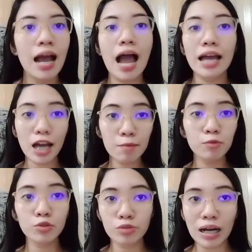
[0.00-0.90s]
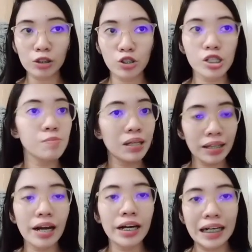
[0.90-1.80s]
I have contractors but
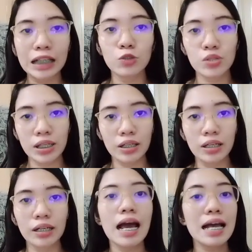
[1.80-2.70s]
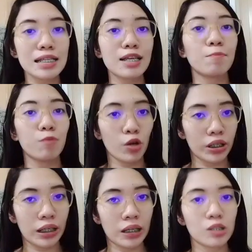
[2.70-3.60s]
they are not considered as
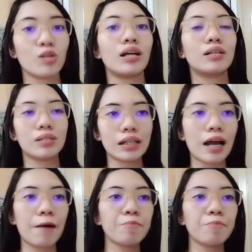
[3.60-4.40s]
employee. So, ganun siya.